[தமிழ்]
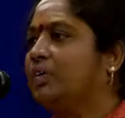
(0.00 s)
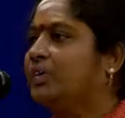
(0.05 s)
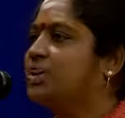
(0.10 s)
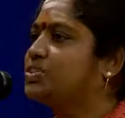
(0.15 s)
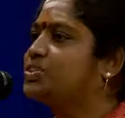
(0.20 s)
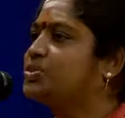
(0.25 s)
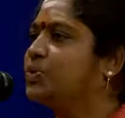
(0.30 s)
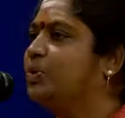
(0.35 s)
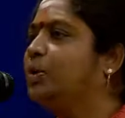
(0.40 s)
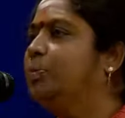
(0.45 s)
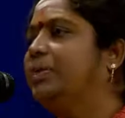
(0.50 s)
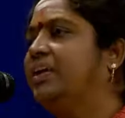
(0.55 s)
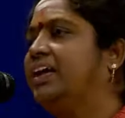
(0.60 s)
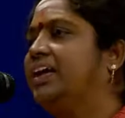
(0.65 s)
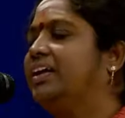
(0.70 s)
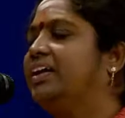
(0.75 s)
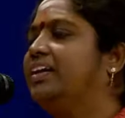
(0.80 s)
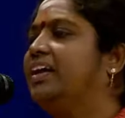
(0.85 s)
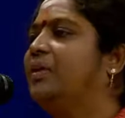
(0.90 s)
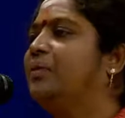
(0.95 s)
இன்னும் ஸ்கூல்
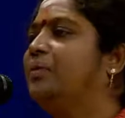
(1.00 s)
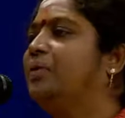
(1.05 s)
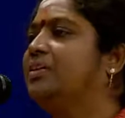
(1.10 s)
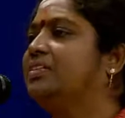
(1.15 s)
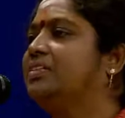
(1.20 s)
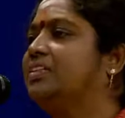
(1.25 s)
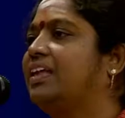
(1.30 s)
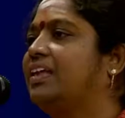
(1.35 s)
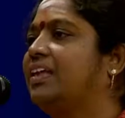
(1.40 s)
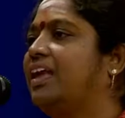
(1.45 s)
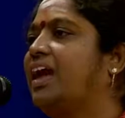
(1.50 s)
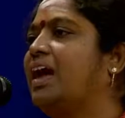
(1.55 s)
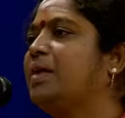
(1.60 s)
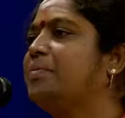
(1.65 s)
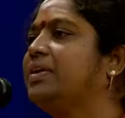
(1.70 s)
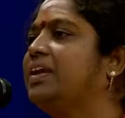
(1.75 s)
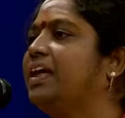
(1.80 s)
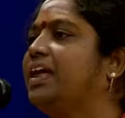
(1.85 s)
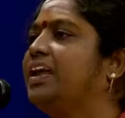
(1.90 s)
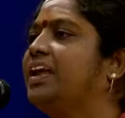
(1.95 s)
பிள்ளைங்களுக்குலாம் இன்னும்
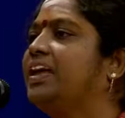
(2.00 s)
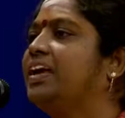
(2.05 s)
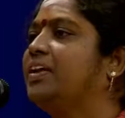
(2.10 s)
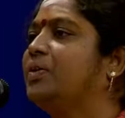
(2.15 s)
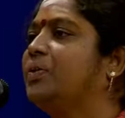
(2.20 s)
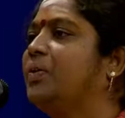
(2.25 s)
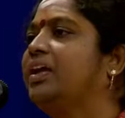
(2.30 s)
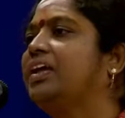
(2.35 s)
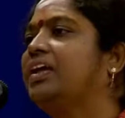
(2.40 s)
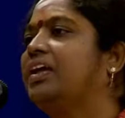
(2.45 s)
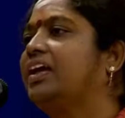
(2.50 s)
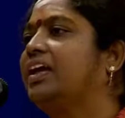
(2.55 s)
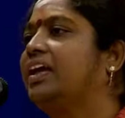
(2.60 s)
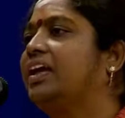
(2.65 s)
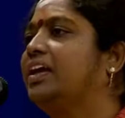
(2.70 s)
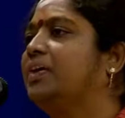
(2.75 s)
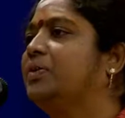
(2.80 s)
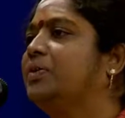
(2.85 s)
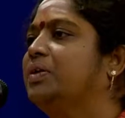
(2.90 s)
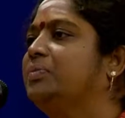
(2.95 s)
தெரியாமல் நிறைய நோய்கள்லாம்
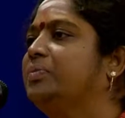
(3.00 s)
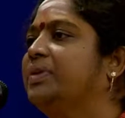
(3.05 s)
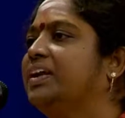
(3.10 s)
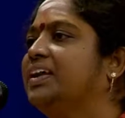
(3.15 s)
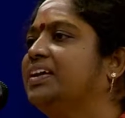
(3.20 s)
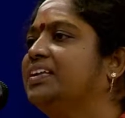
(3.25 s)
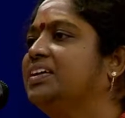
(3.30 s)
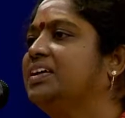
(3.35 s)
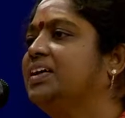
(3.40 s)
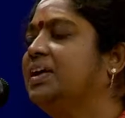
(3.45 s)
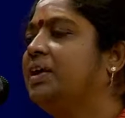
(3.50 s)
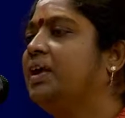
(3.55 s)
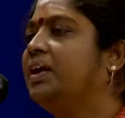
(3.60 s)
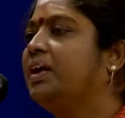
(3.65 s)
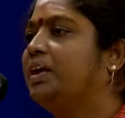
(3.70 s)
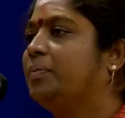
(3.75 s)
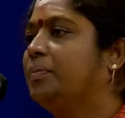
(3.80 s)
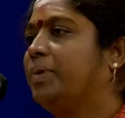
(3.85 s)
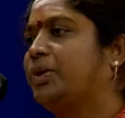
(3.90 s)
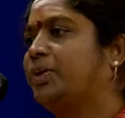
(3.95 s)
நிறைய குணமாக இருக்குது
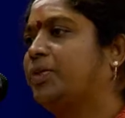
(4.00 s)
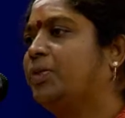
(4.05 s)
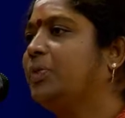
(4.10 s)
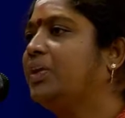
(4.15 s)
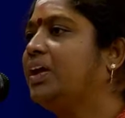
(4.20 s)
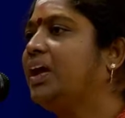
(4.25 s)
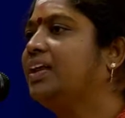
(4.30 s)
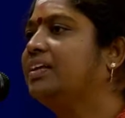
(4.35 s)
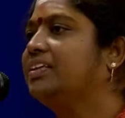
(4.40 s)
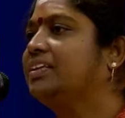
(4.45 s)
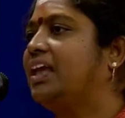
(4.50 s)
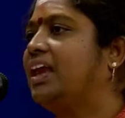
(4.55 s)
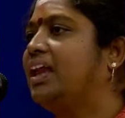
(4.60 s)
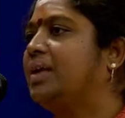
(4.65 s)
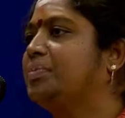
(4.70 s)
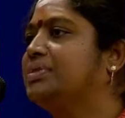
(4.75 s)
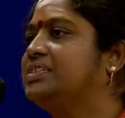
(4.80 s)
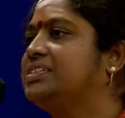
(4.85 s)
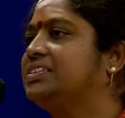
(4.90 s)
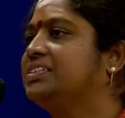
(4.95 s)
இப்போ க்யூராக இருக்குது
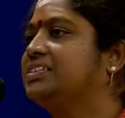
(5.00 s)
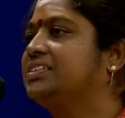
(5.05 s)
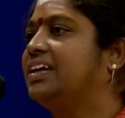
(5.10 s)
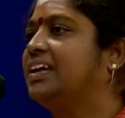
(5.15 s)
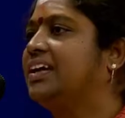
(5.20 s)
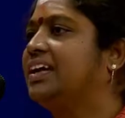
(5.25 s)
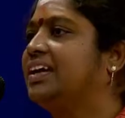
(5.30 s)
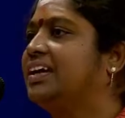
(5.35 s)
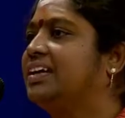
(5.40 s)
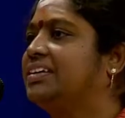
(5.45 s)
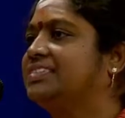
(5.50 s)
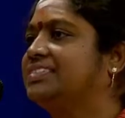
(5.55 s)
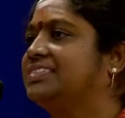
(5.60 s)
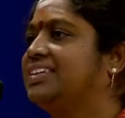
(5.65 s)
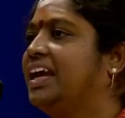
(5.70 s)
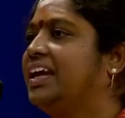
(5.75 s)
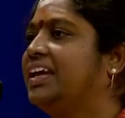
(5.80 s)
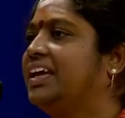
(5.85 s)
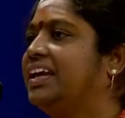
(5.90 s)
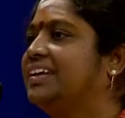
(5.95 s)
எல்லா பசங்களும் நல்லா
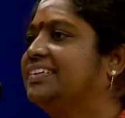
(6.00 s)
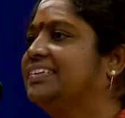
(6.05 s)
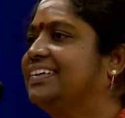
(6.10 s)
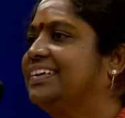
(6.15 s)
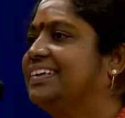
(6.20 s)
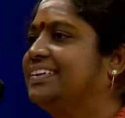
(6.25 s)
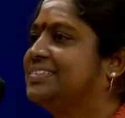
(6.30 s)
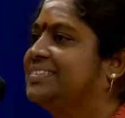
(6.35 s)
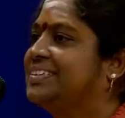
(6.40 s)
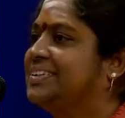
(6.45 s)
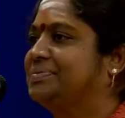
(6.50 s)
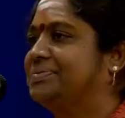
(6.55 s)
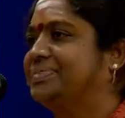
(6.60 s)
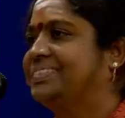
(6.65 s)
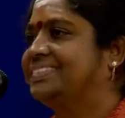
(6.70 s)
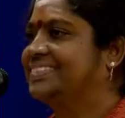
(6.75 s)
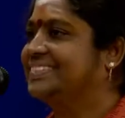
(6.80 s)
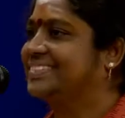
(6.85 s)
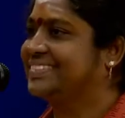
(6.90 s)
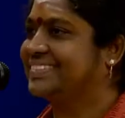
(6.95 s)
ஜாலியாக இருக்கிறாங்க
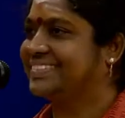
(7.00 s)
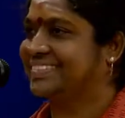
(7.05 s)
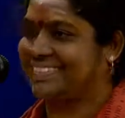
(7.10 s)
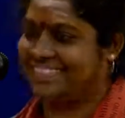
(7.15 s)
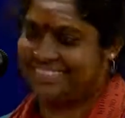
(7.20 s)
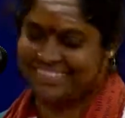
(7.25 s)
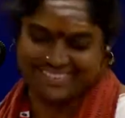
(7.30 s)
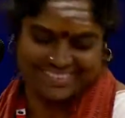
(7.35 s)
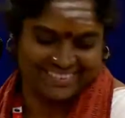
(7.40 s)
நல்லா